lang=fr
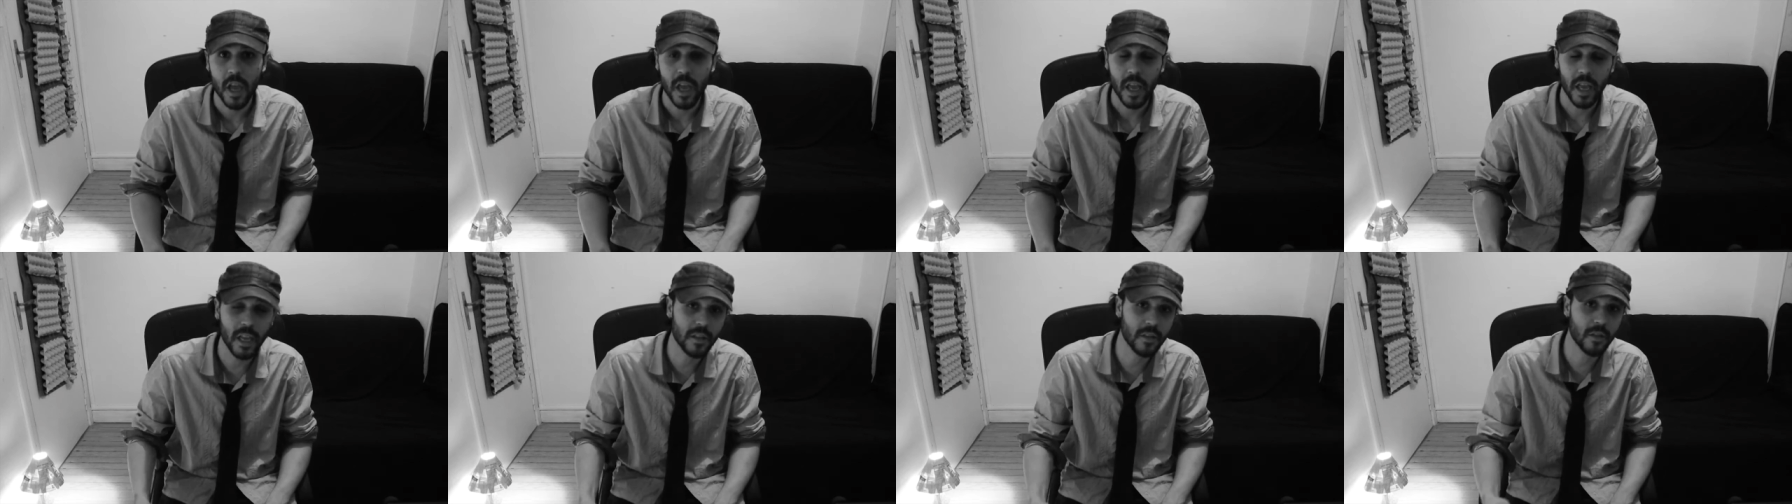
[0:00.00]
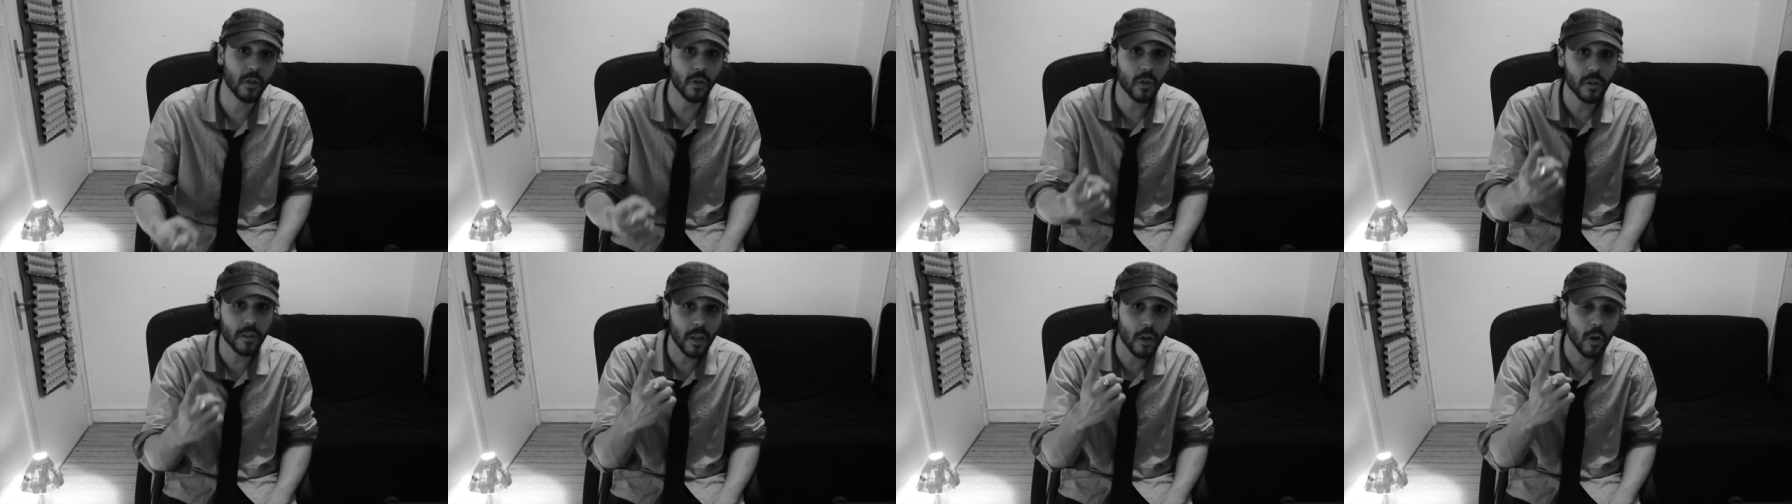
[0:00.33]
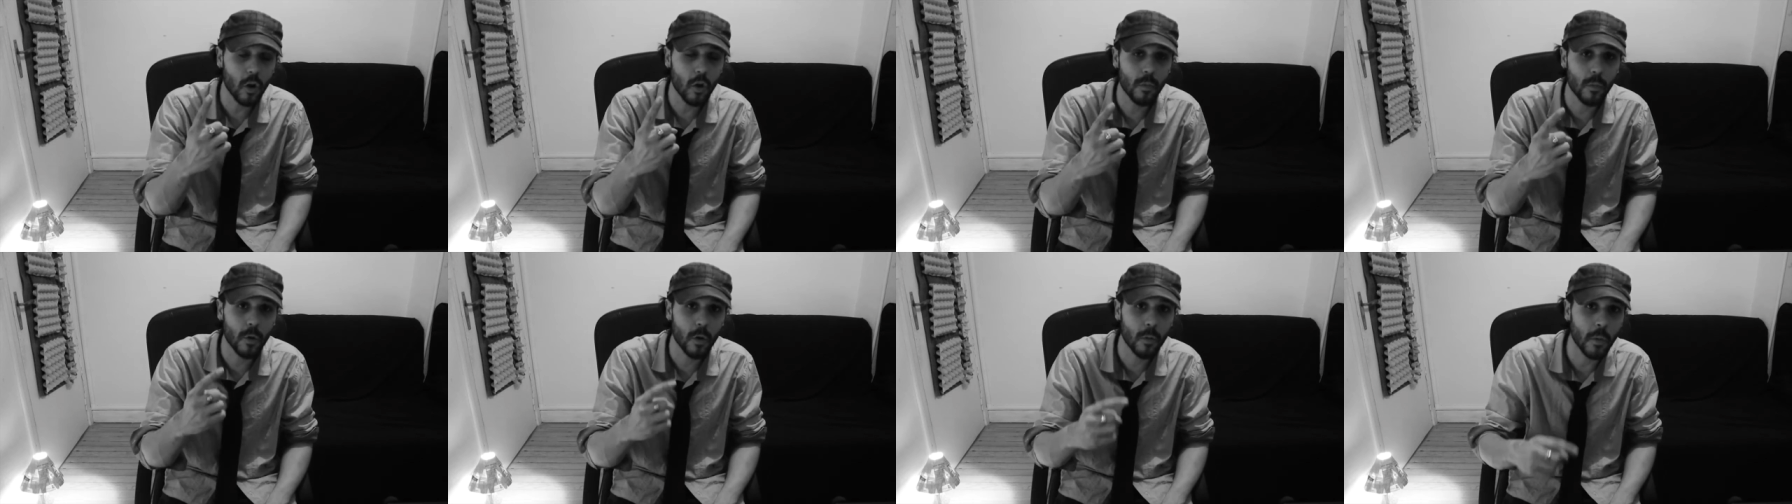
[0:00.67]
et ce dès
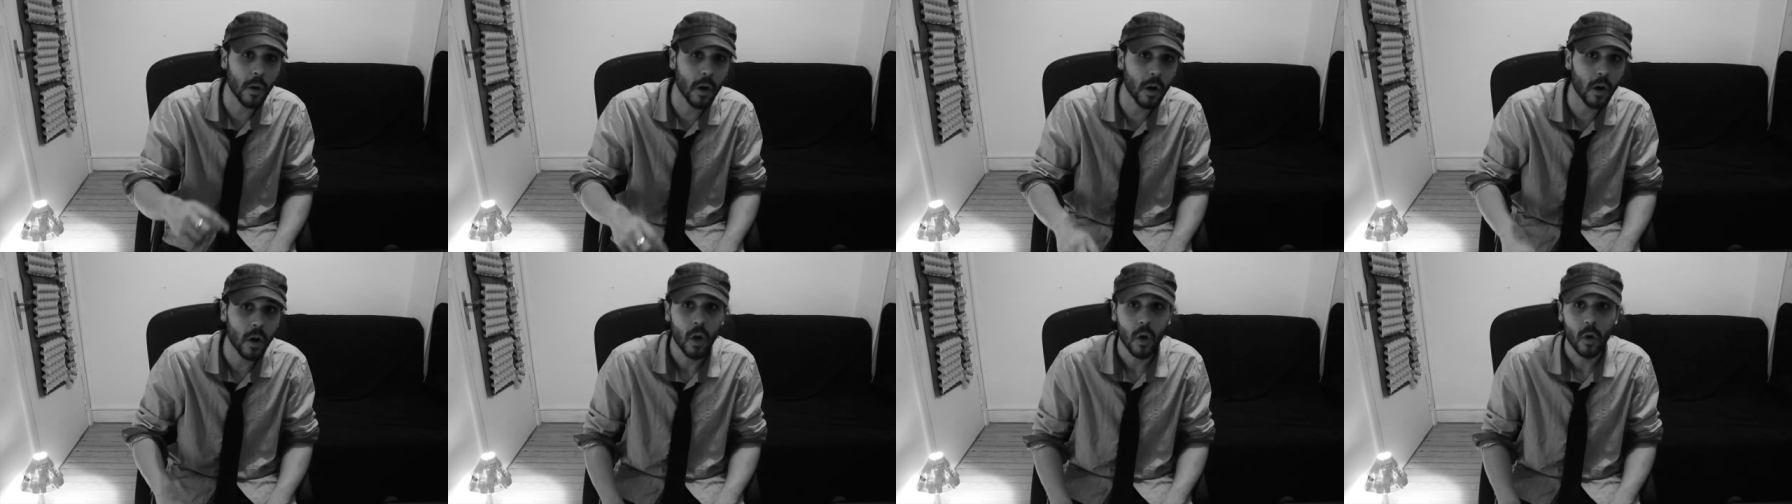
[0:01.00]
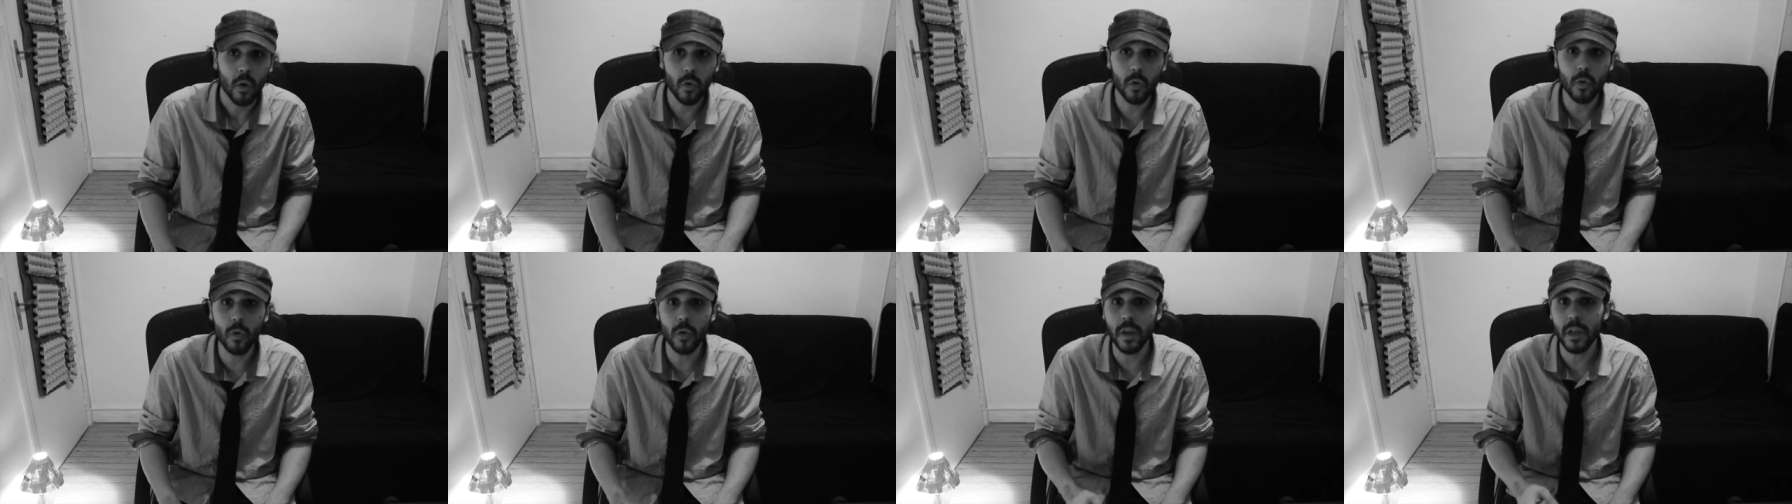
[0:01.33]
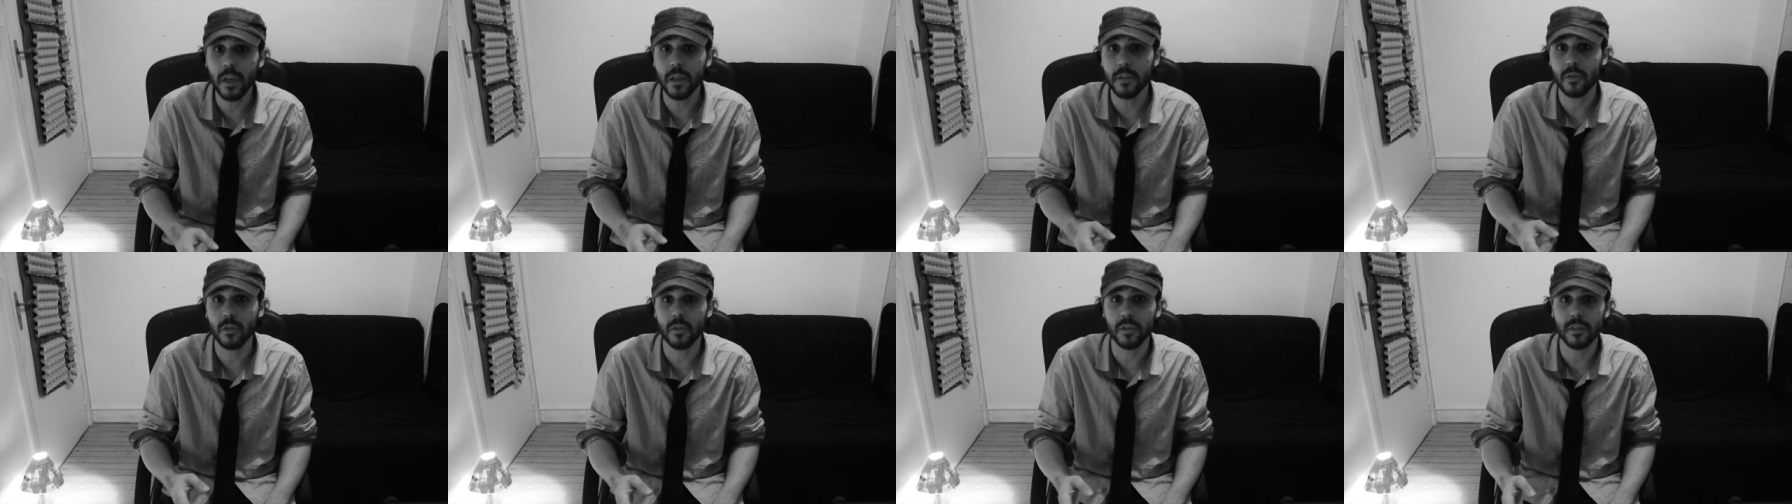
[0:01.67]
le moment où
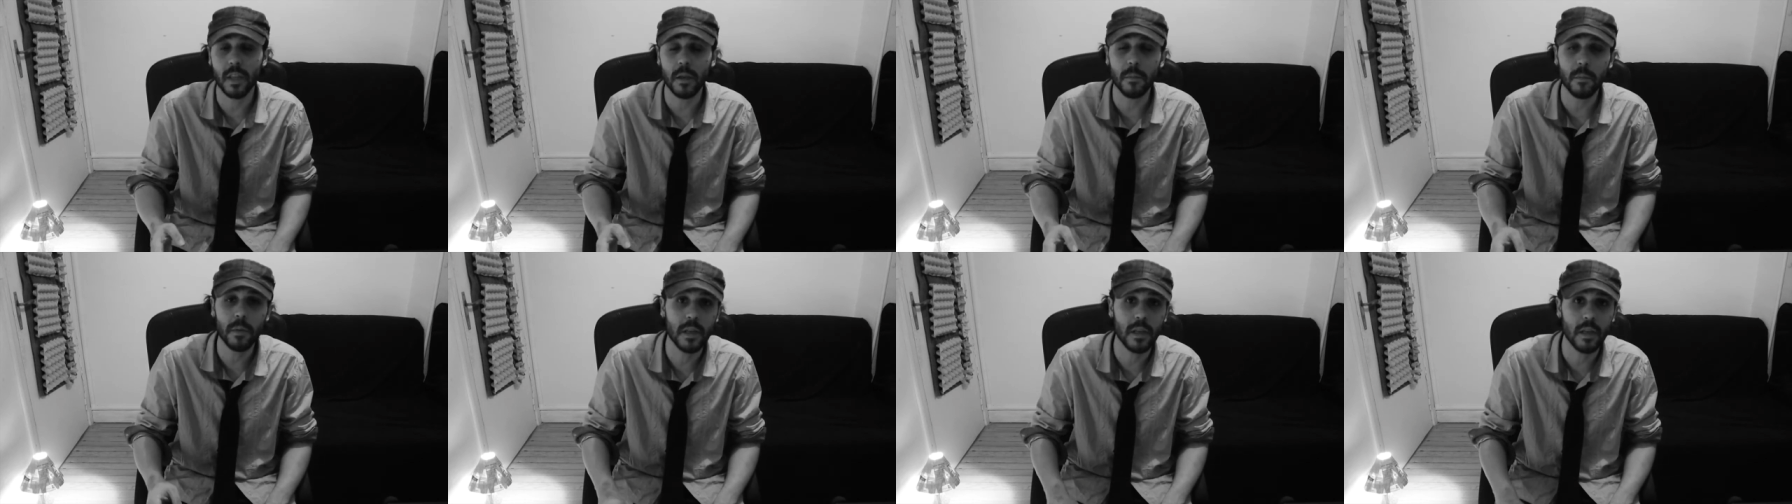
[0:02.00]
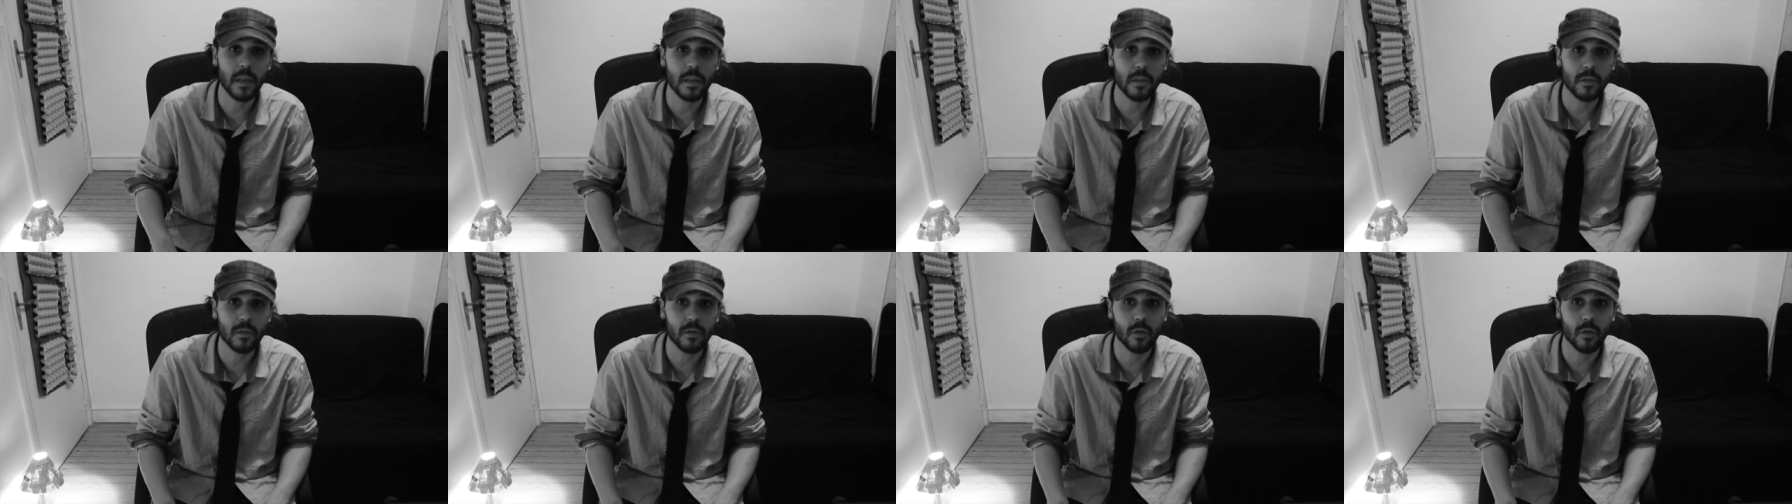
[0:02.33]
ils se stabilisent